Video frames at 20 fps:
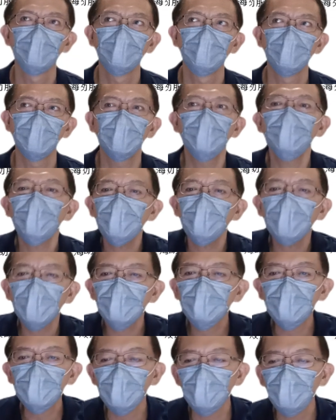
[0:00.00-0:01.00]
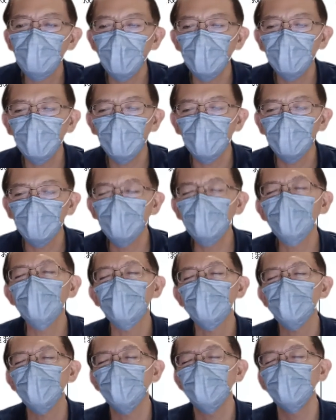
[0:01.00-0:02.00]
没办法怎么办呢？如果
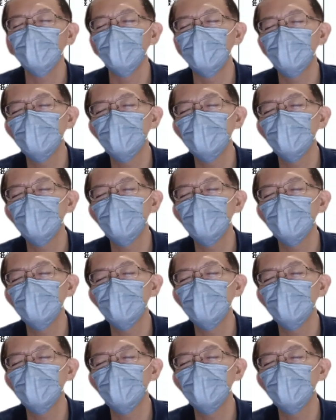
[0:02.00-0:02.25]
说你